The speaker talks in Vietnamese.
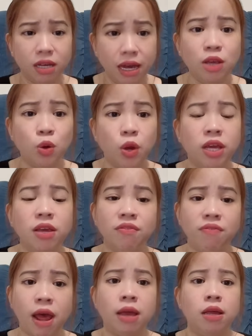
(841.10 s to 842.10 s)
cái chuyện như
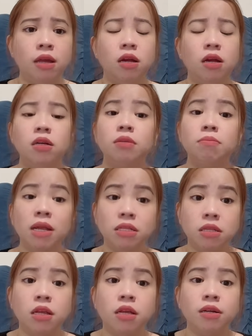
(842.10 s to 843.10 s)
vậy bác
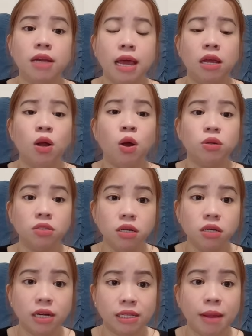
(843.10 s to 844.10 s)
sĩ ở đây họ
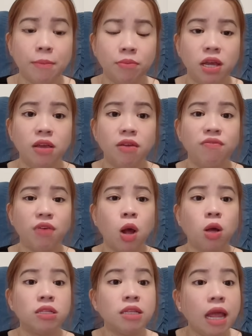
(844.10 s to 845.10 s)
rất là tâm lý và
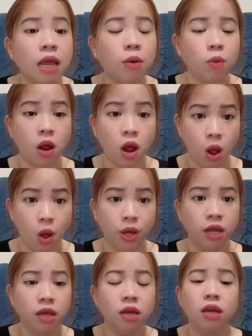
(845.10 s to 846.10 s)
họ theo họ
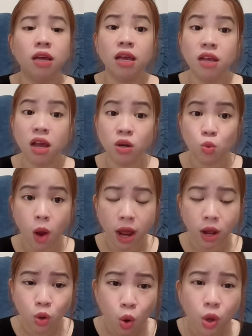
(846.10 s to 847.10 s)
hỏi cái kết
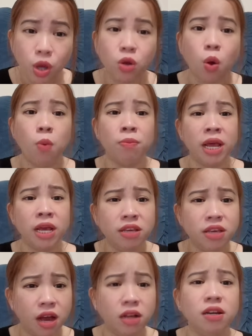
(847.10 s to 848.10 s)
quả cuối cùng để
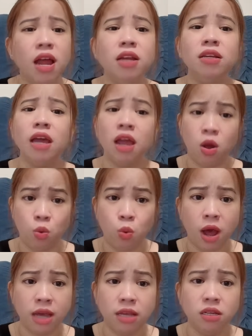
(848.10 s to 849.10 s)
dẫn đến cái hậu
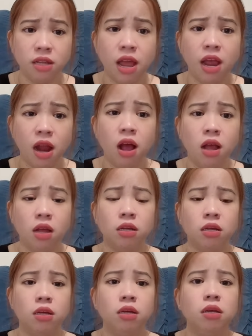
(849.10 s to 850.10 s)
quả như thế đó
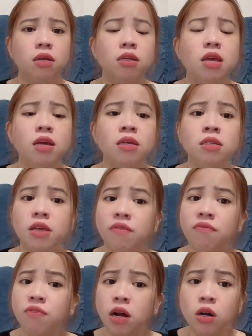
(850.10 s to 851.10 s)
nhưng chị
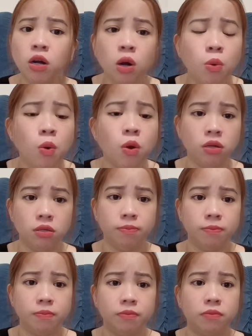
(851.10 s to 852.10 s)
vẫn luôn
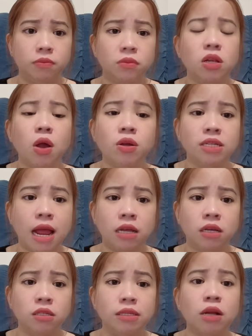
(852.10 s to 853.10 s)
nói rằng
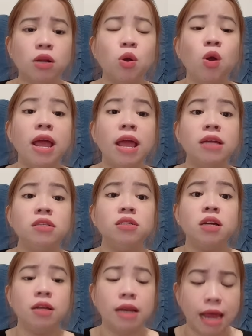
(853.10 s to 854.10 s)
chắc có lẽ
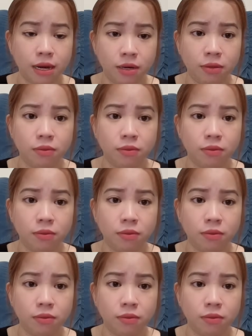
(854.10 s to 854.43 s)
trời lạnh